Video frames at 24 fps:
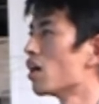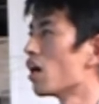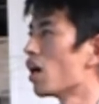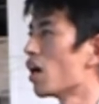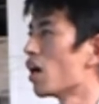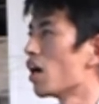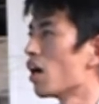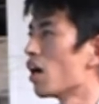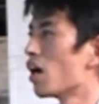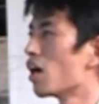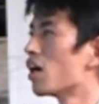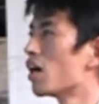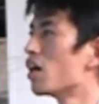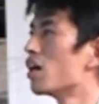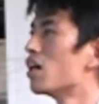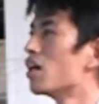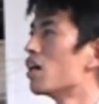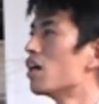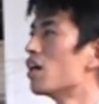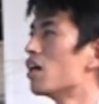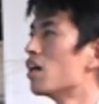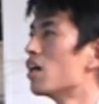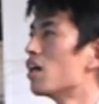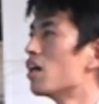あ
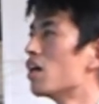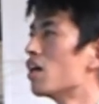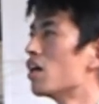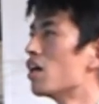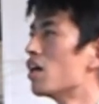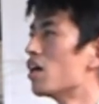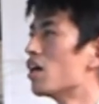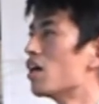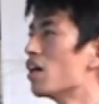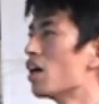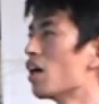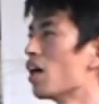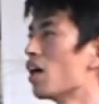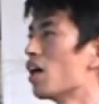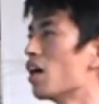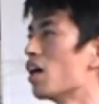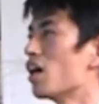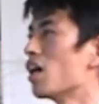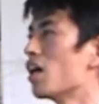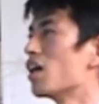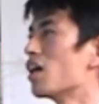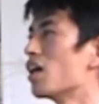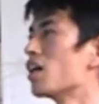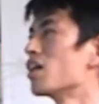
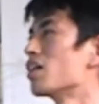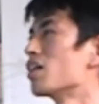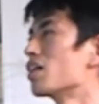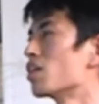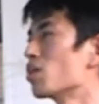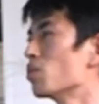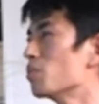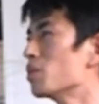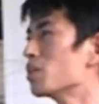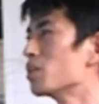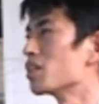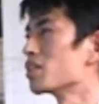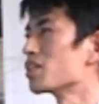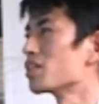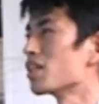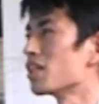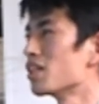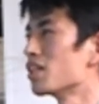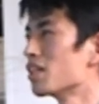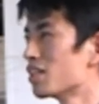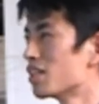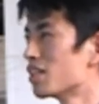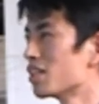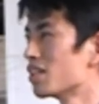あごめんなさ
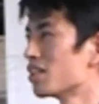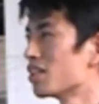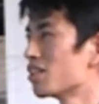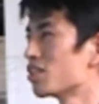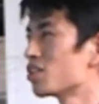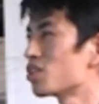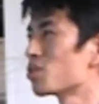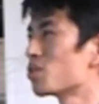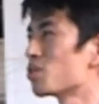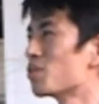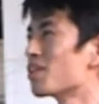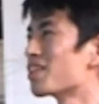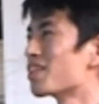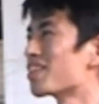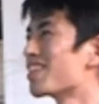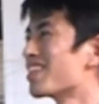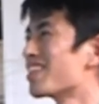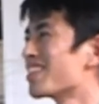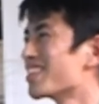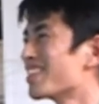いちょっと待って